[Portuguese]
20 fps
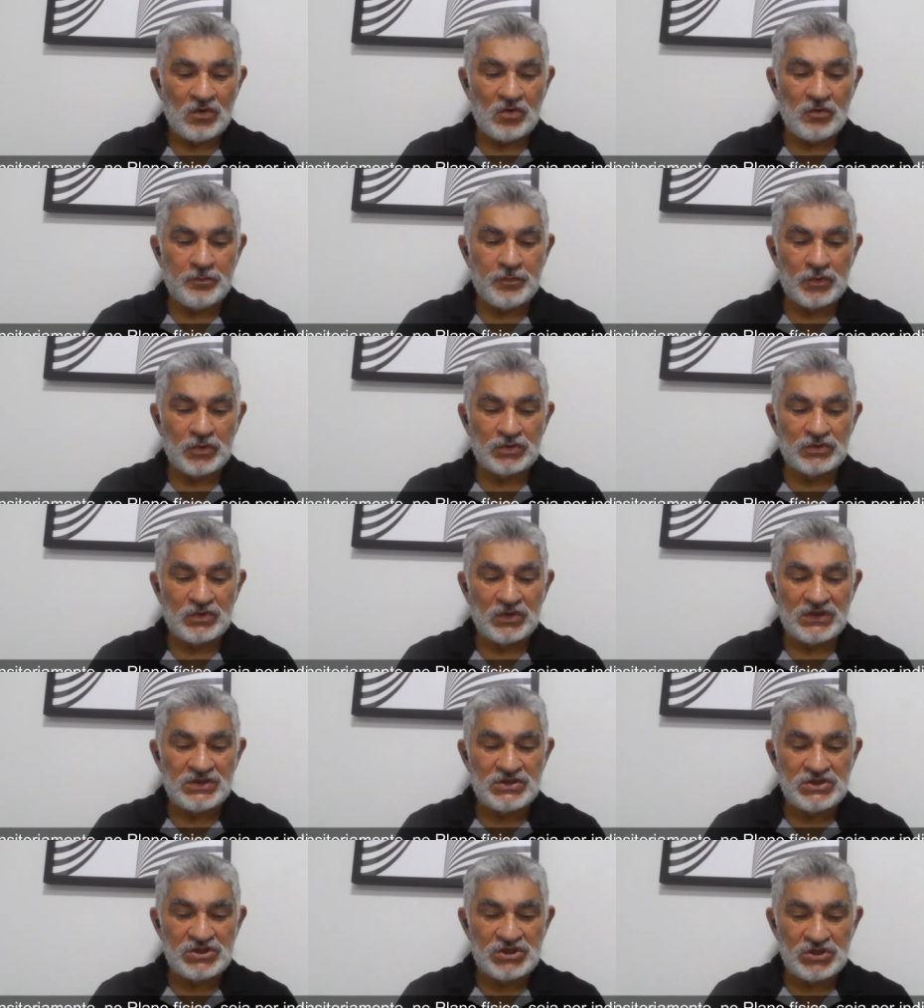ou por
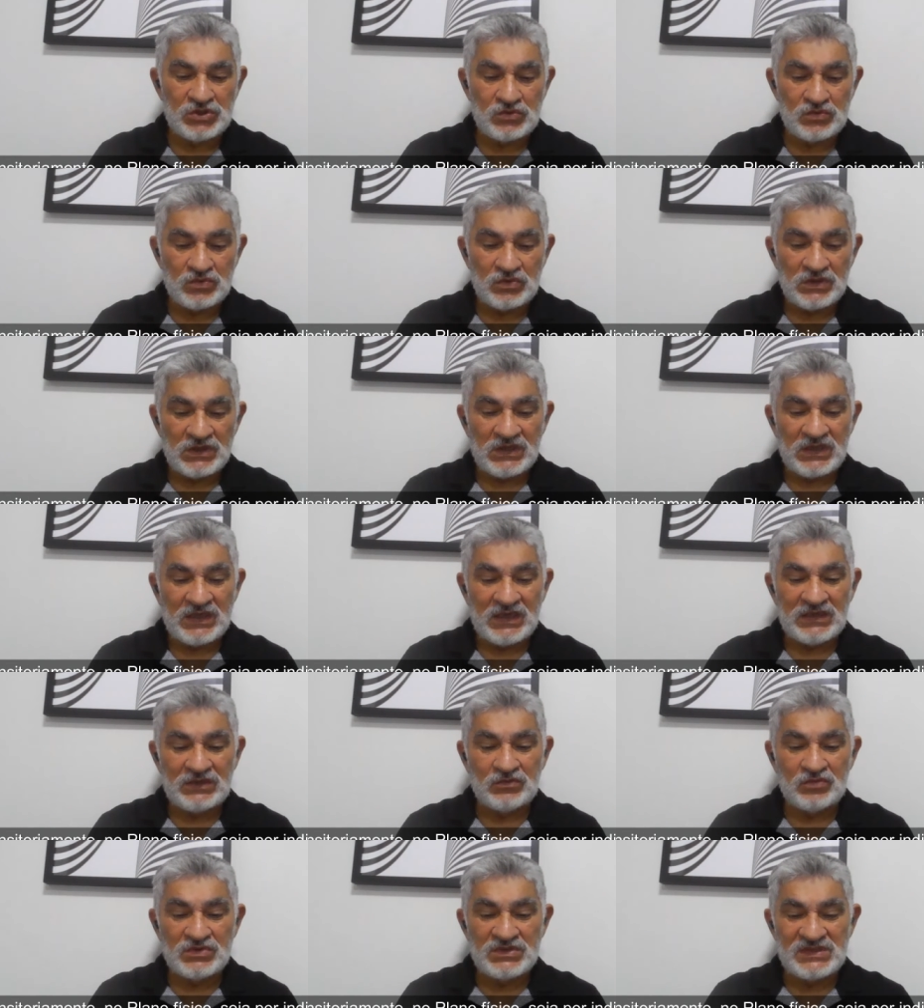doentio
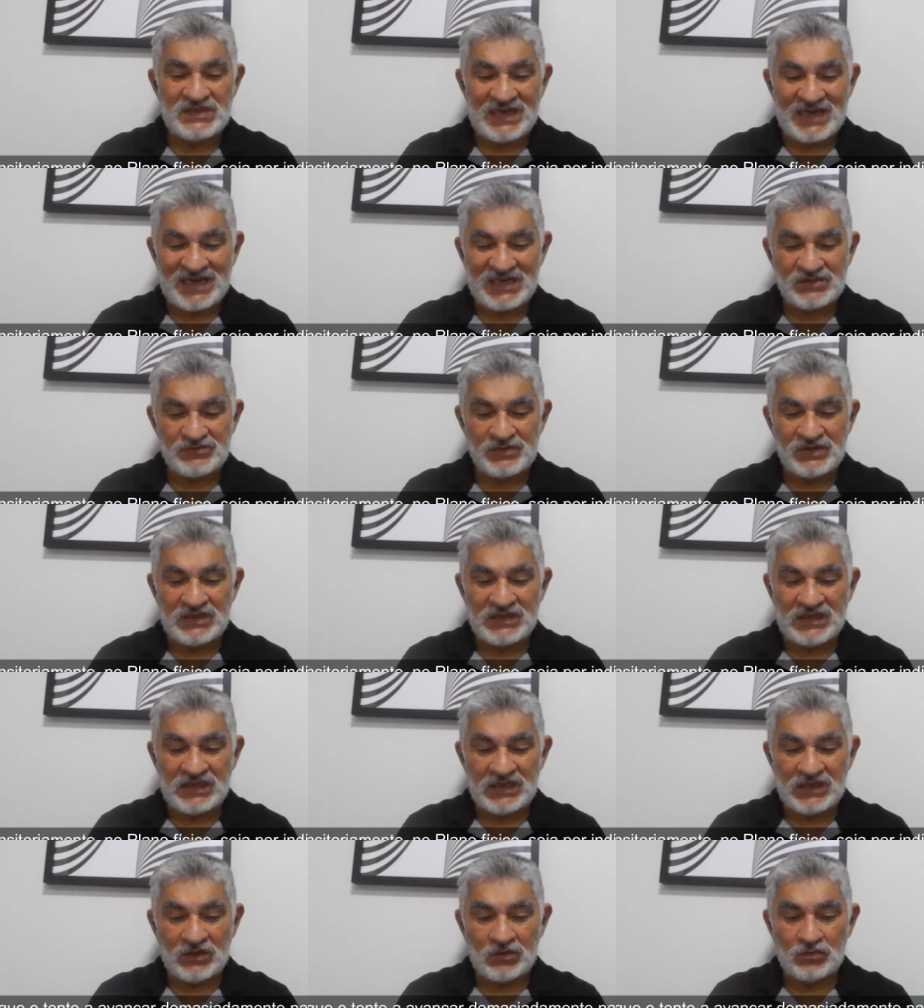entusiasmo em
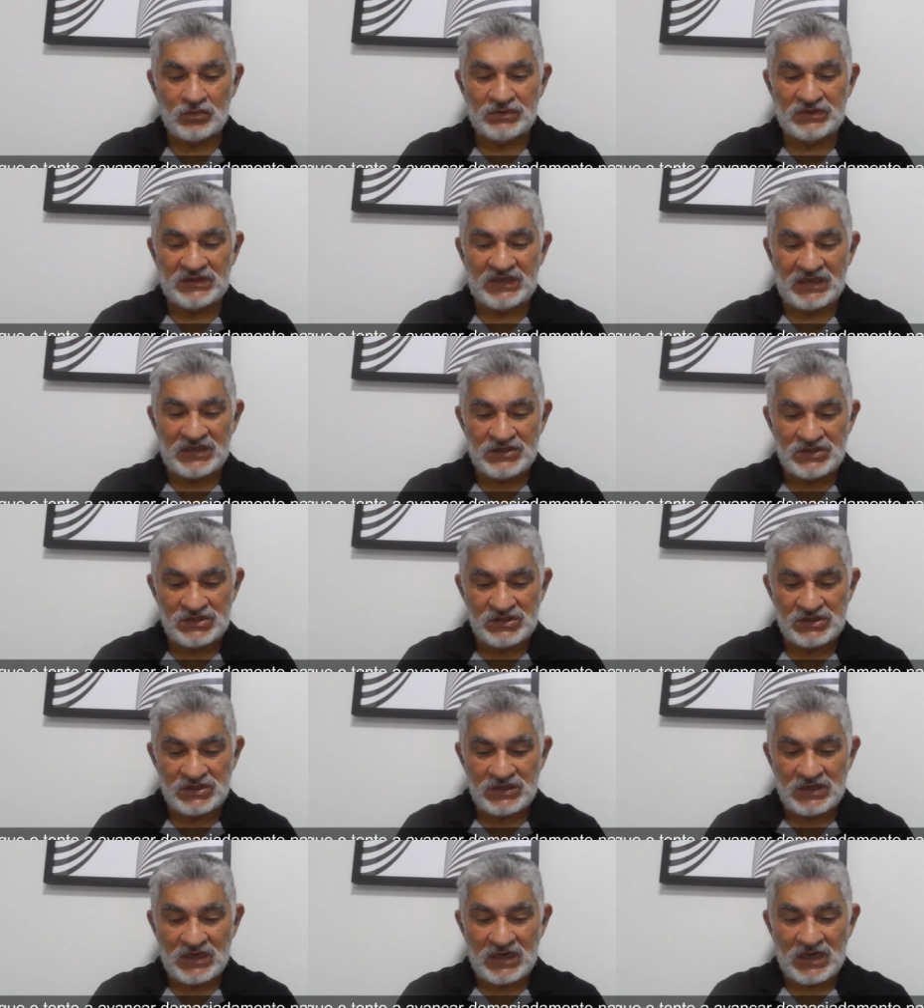que o
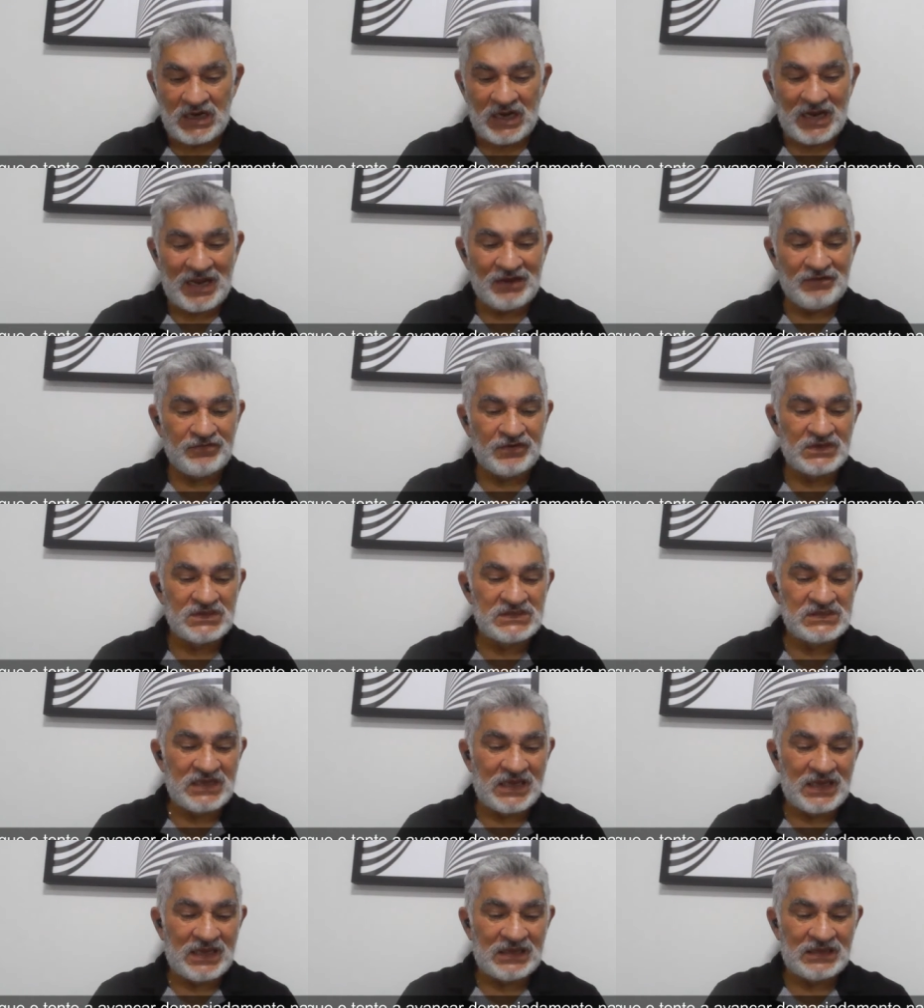tente
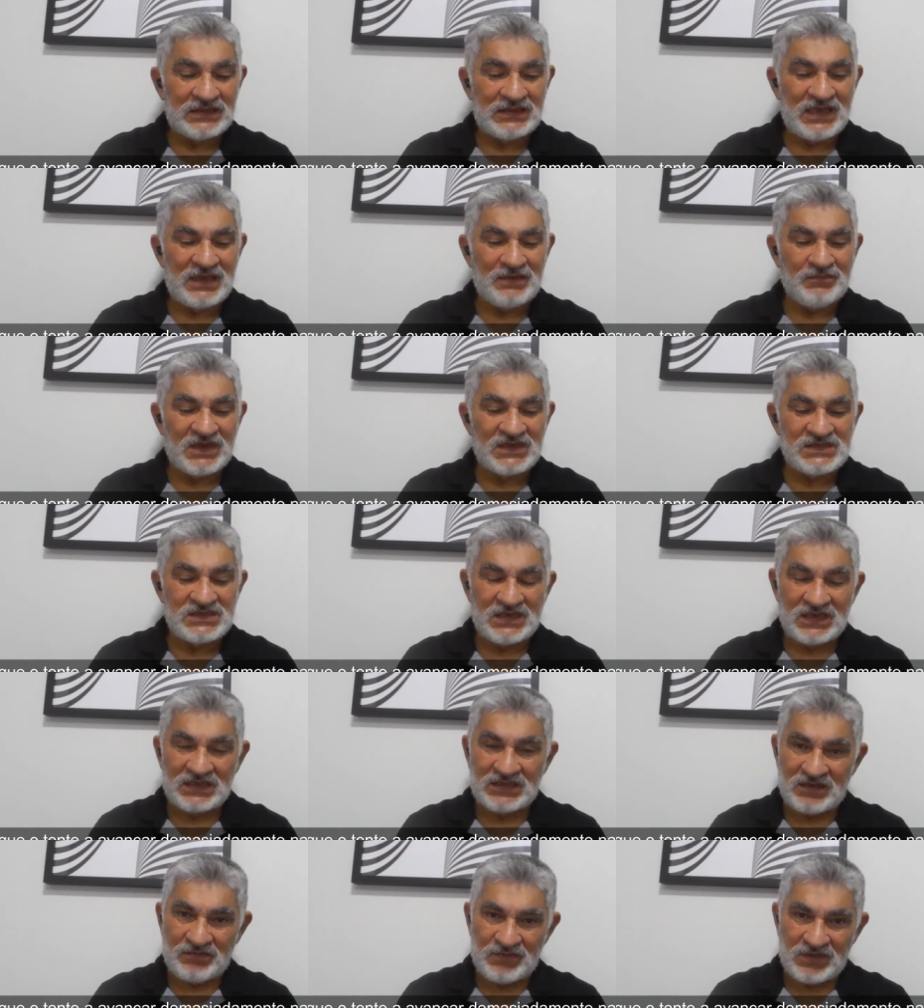avançar
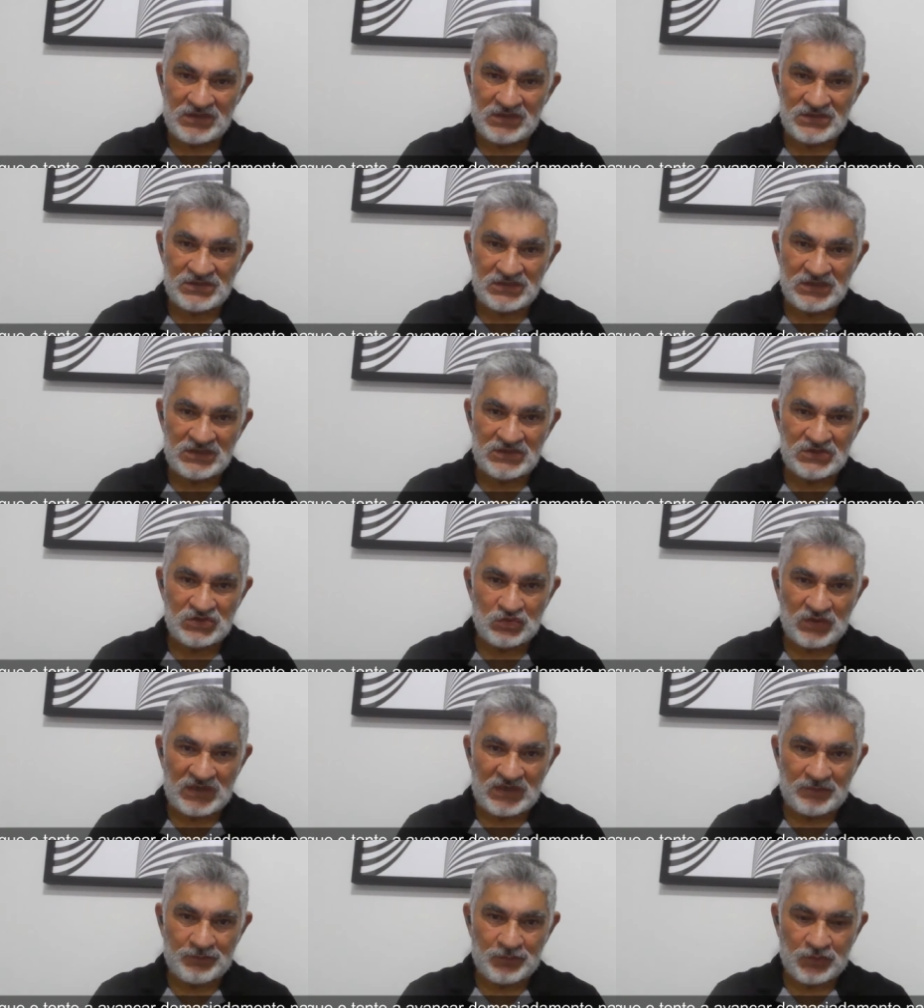demasiadamente em
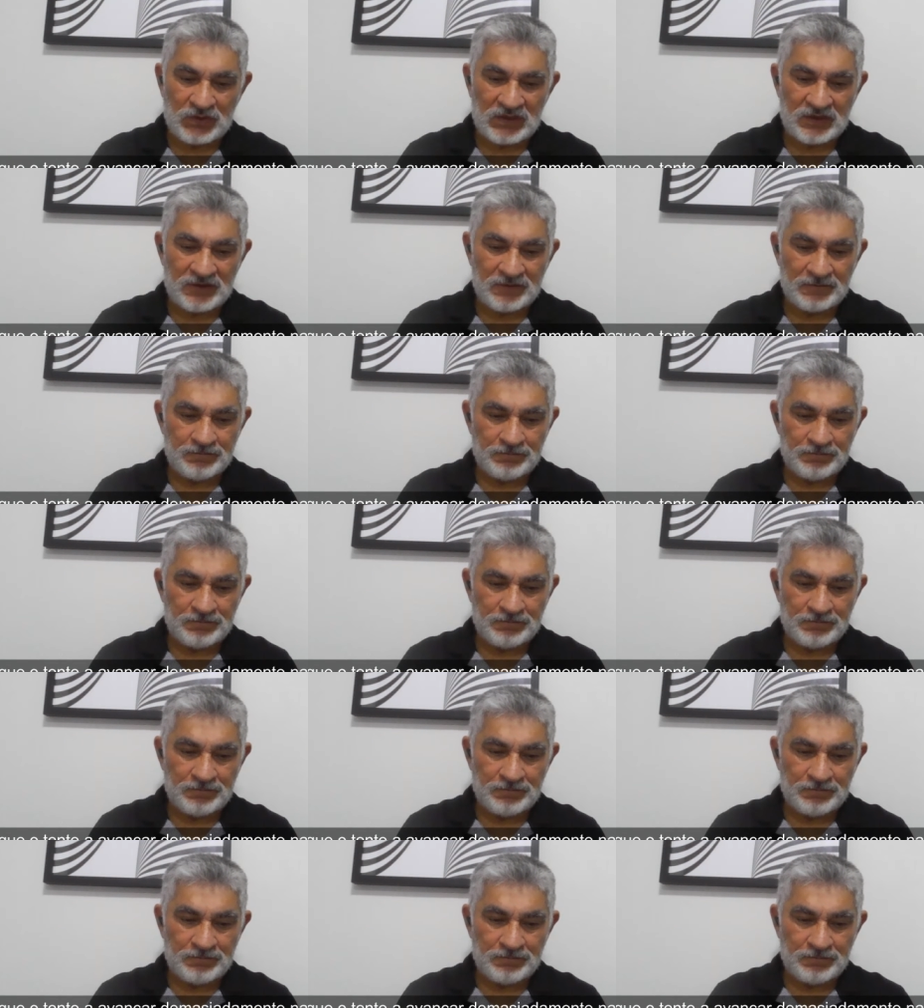sua época.